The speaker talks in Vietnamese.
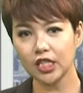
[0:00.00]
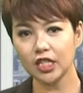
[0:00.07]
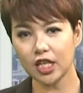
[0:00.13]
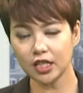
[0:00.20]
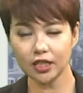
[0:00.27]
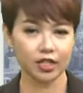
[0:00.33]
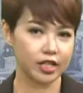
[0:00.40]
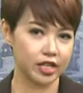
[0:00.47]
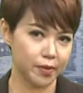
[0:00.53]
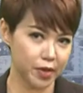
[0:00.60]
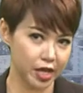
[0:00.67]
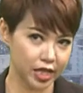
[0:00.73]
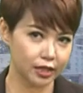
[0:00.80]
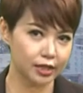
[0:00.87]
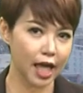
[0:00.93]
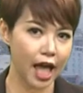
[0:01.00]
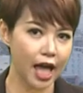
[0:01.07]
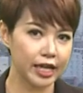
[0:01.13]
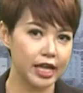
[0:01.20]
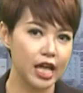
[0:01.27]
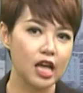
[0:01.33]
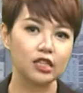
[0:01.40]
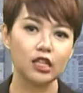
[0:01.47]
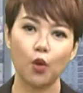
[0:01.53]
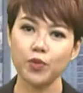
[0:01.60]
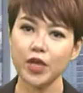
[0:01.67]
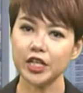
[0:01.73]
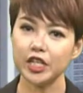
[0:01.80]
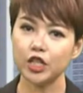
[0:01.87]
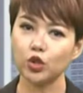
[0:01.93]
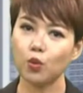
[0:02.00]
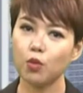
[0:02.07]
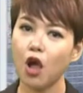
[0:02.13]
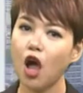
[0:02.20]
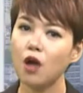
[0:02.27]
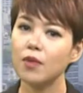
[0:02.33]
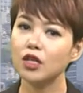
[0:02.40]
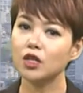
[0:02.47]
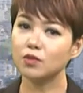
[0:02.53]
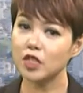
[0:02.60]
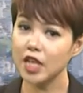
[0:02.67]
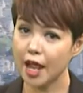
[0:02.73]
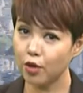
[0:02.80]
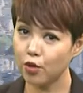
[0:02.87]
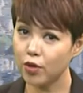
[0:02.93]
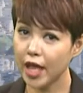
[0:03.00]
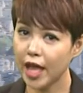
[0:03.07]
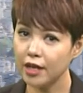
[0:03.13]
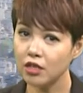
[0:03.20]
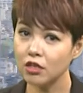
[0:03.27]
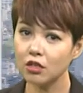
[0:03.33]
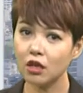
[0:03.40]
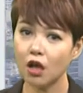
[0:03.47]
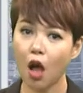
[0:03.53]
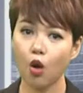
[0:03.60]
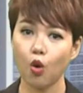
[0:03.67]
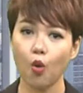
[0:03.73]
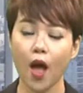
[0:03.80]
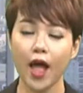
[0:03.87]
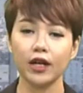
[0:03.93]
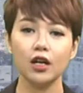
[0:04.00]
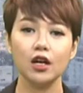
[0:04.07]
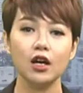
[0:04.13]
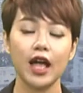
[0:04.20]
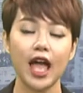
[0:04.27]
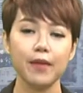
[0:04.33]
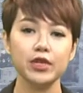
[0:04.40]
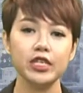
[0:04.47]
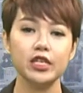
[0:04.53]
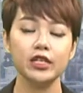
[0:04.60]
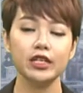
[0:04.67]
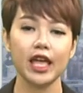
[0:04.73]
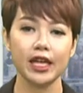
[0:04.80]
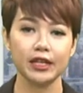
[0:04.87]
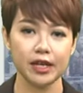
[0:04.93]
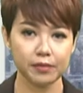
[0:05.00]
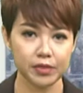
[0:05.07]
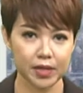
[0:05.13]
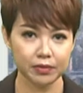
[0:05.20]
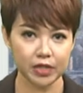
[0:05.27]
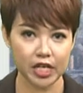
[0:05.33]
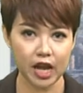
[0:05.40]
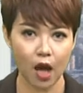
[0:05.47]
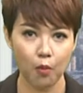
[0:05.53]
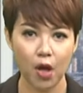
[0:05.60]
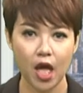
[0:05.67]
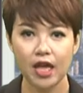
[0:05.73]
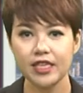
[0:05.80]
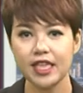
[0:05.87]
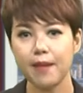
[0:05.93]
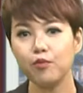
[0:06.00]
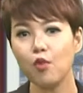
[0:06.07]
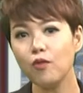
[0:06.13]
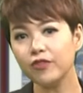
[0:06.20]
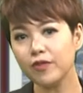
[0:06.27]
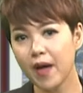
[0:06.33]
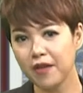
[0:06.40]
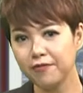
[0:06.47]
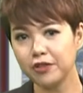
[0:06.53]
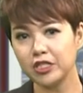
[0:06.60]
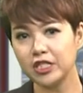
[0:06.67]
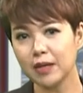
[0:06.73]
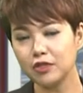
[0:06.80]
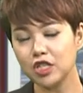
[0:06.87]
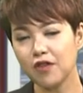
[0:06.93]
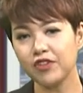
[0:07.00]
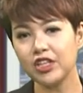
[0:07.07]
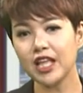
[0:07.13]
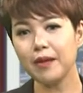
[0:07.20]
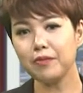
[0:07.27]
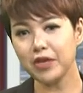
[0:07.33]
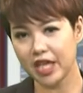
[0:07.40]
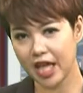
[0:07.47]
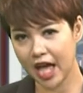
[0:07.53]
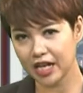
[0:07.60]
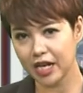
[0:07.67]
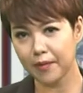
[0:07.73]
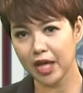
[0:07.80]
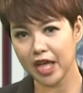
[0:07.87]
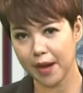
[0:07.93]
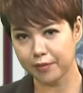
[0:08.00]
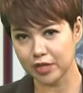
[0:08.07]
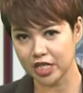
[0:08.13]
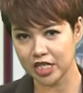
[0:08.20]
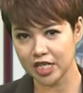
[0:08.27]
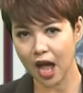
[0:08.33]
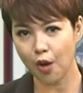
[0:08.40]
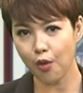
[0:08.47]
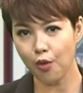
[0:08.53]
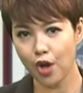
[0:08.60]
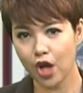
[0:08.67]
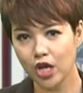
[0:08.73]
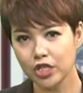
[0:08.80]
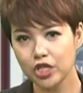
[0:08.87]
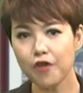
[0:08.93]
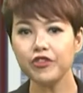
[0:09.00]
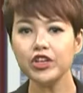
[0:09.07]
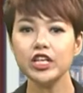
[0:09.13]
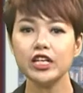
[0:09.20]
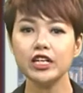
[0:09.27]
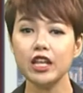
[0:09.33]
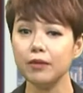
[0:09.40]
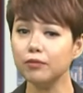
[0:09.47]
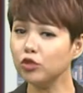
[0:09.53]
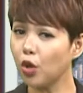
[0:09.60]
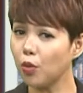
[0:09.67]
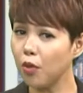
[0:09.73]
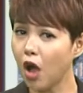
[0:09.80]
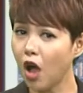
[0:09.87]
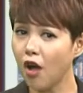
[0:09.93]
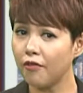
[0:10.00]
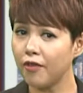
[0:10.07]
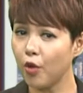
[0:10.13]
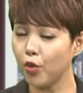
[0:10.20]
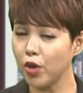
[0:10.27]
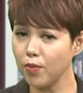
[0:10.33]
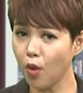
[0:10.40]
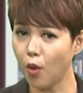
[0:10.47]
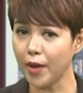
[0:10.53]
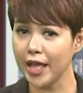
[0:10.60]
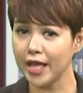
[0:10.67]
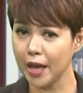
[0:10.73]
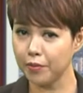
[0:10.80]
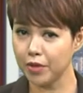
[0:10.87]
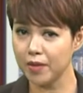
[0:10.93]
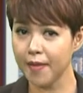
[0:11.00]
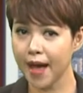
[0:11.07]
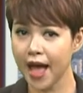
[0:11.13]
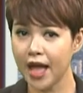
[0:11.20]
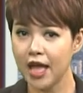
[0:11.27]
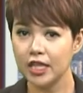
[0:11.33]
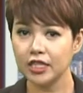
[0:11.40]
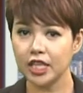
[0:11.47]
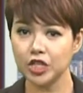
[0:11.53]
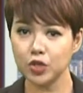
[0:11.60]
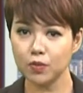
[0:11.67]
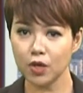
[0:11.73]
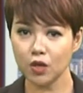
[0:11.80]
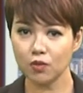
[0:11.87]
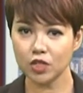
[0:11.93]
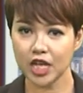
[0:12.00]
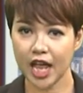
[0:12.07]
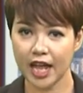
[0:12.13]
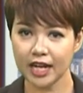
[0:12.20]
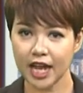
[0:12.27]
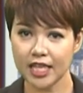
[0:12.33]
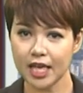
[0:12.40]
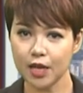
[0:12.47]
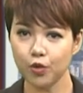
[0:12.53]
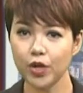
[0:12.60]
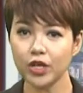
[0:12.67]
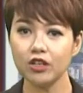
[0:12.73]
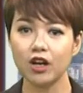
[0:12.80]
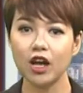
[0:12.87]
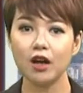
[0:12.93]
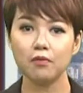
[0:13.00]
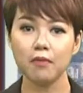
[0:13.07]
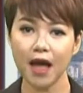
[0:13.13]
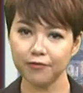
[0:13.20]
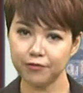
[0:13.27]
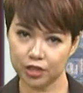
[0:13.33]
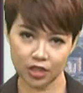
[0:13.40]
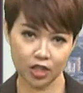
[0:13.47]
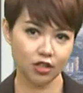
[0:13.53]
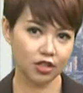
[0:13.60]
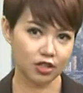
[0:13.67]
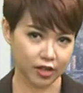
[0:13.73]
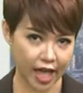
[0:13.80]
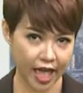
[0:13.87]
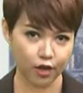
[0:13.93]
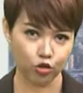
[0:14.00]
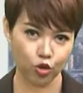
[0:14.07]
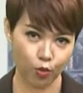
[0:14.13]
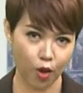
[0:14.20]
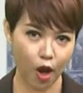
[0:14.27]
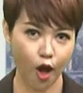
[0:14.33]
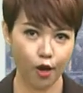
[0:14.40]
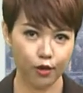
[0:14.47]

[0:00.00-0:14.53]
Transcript: đến thời điểm hiện tại, tổng giá trị tồn kho bất động sản của cả nước còn khoảng hơn 29.500 tỷ đồng, giảm 4,7% so với tháng 12 năm 2016. So với đỉnh điểm tồn kho vào quý 1 2013, thị trường bất động sản đã giải quyết được hơn 3 phần tư lượng hàng tồn kho.